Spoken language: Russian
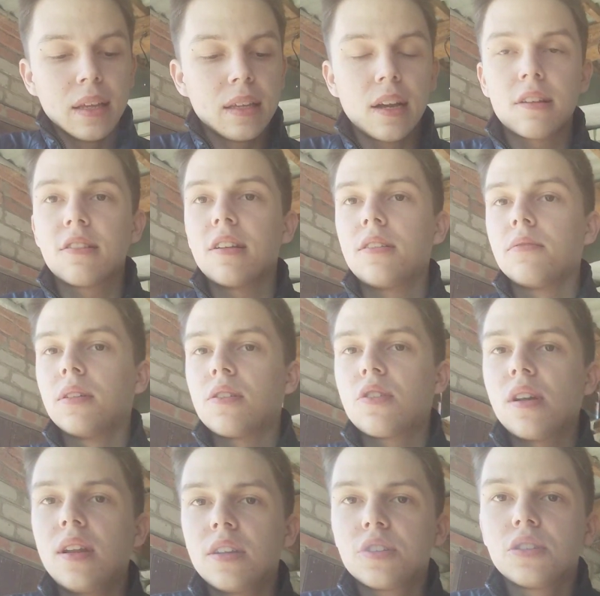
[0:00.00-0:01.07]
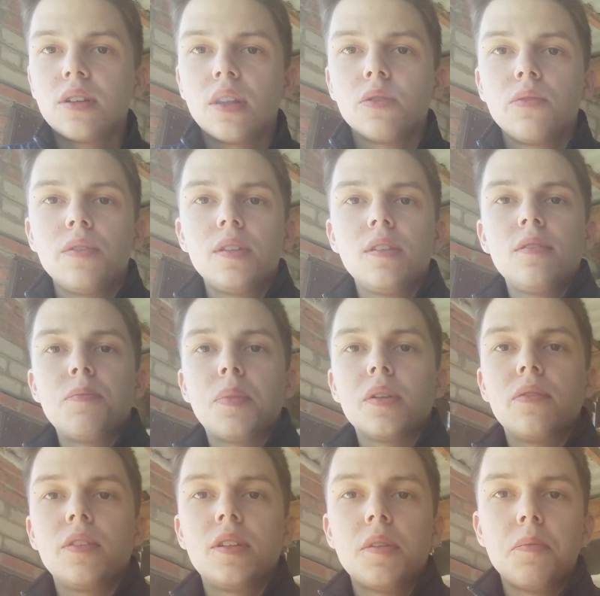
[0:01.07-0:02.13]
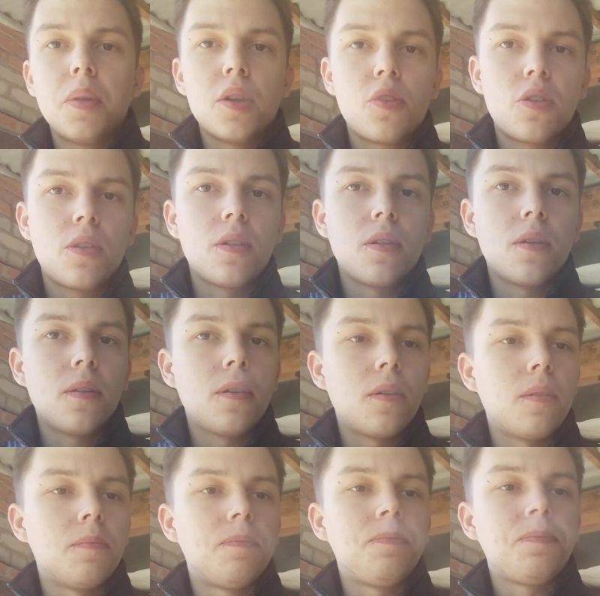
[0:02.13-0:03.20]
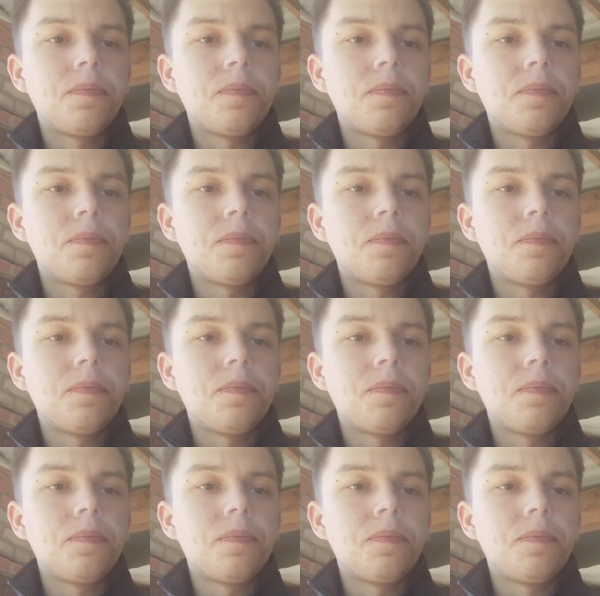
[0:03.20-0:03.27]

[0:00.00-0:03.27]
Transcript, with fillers: Я, кстати, вначале ожидал увидеть в этой пачке э,